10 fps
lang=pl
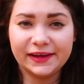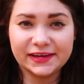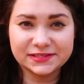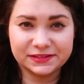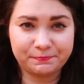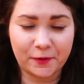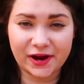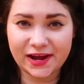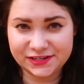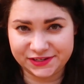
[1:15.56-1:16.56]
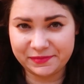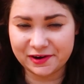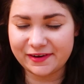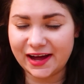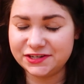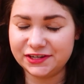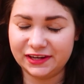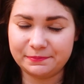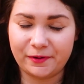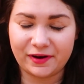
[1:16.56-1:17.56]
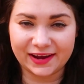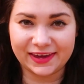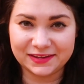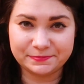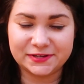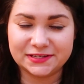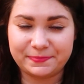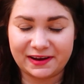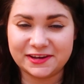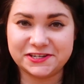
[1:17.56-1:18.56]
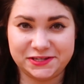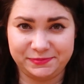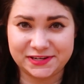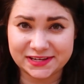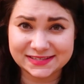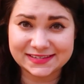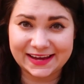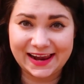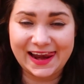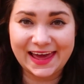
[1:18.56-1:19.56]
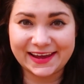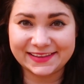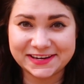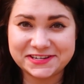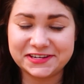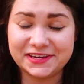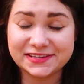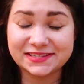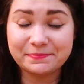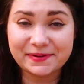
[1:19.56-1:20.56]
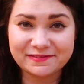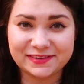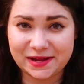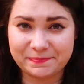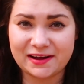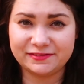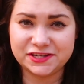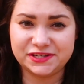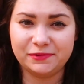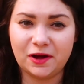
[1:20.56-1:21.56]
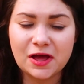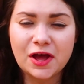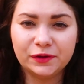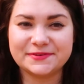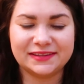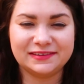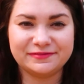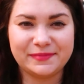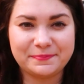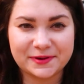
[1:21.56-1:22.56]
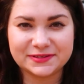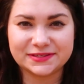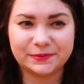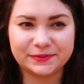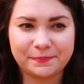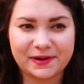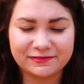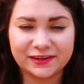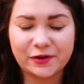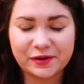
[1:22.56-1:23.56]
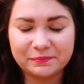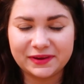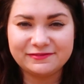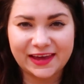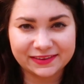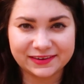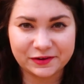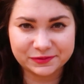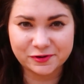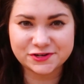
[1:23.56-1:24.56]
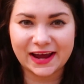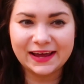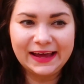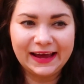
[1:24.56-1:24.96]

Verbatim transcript: Jest pora zimowa, czyli pora, kiedy przez prawie 6 miesięcy leje deszcz i jest naprawdę, naprawdę zimno. Poza tym w Melbourne są naprawdę ogromne wiatry od morza